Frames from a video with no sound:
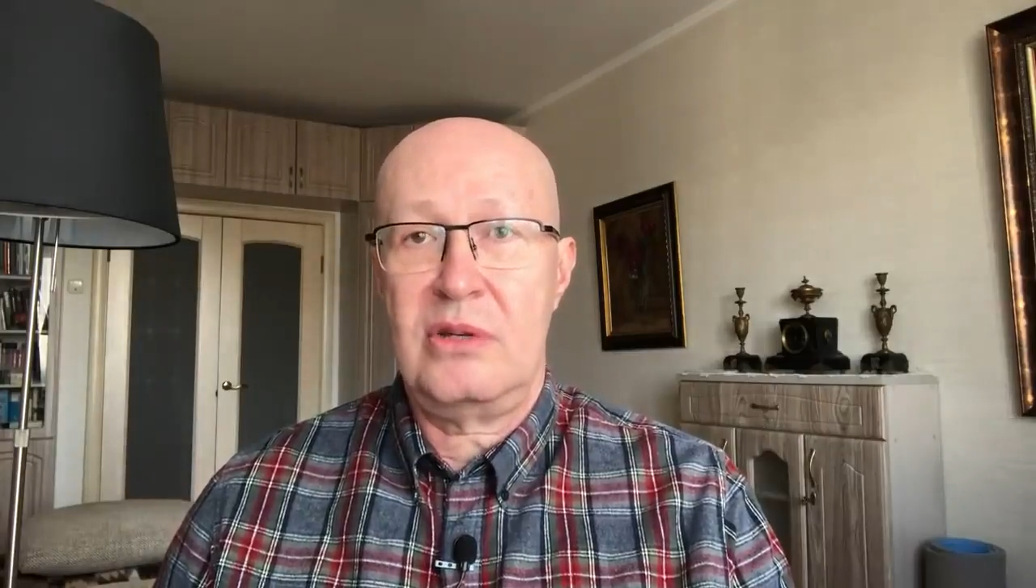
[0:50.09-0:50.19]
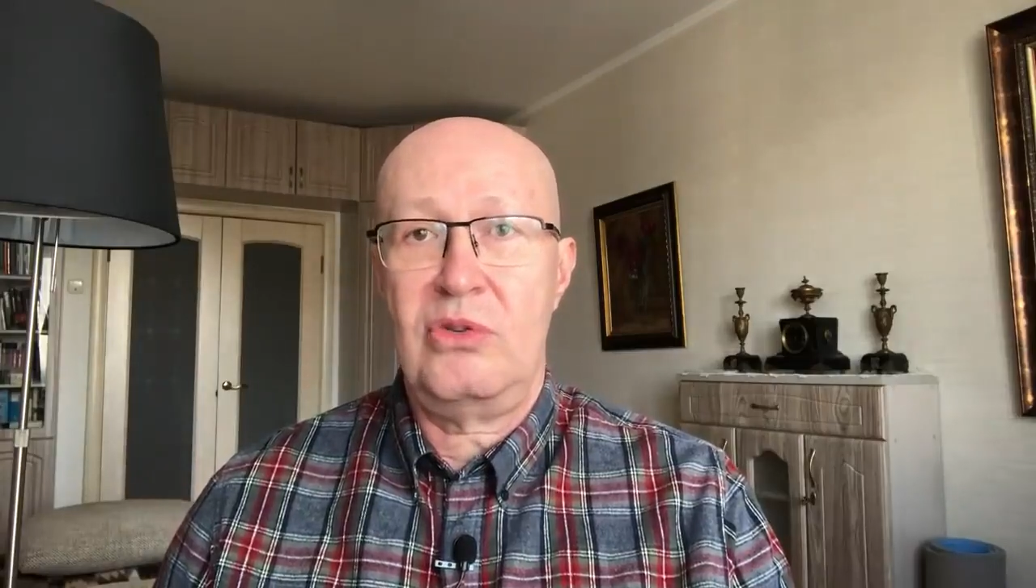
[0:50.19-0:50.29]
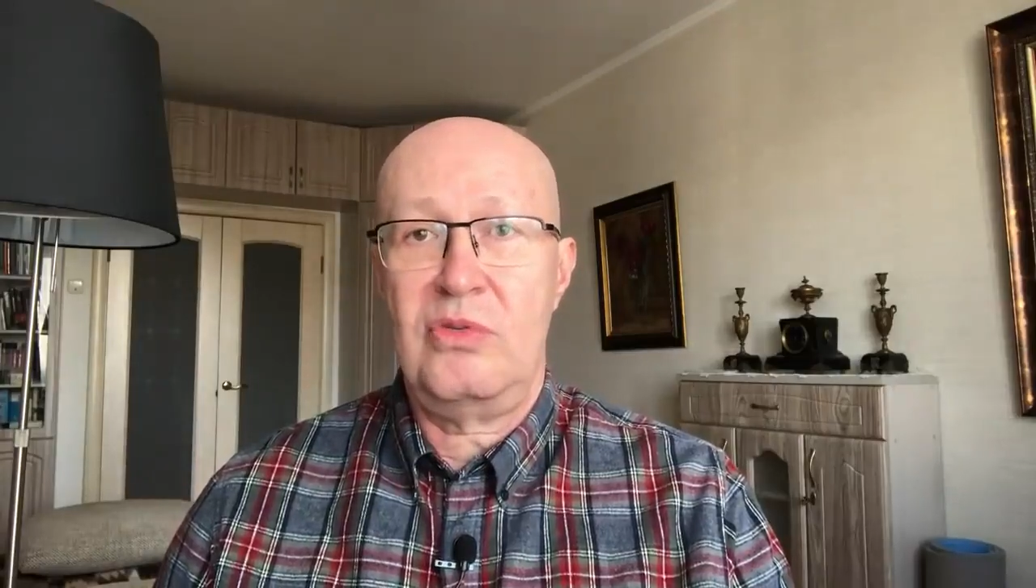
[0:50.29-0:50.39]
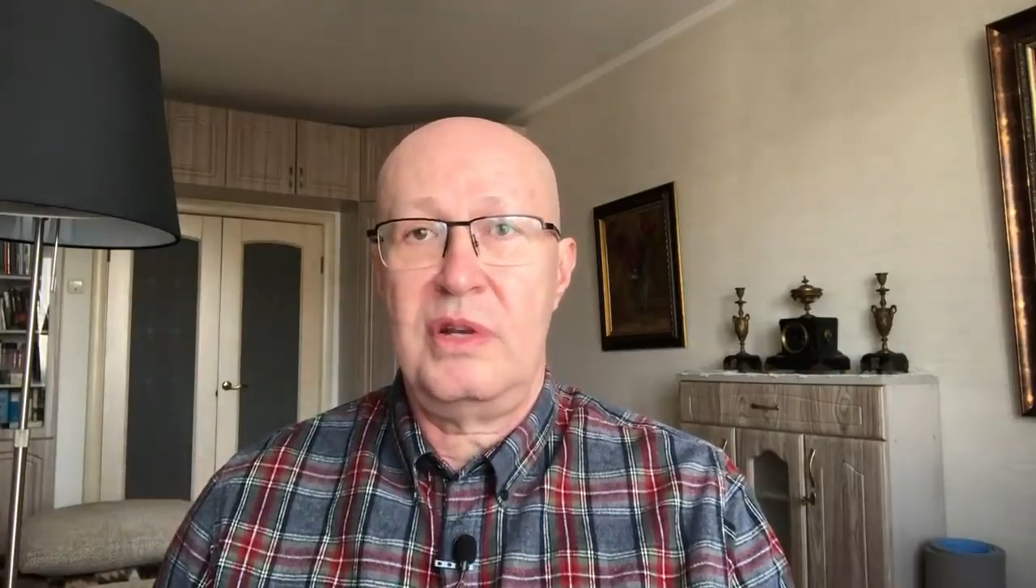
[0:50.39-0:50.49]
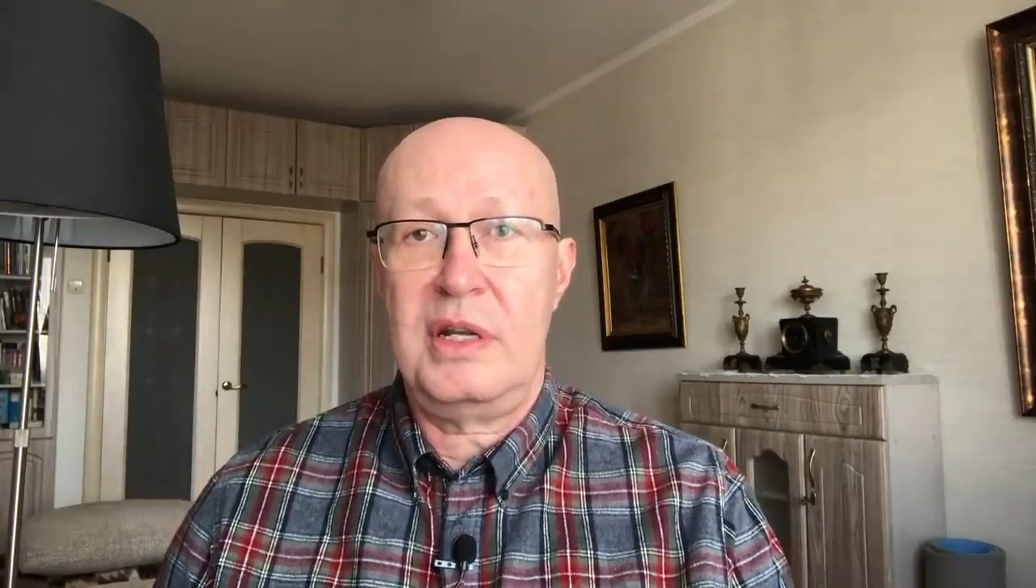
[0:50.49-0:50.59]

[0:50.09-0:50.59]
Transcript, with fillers: к новой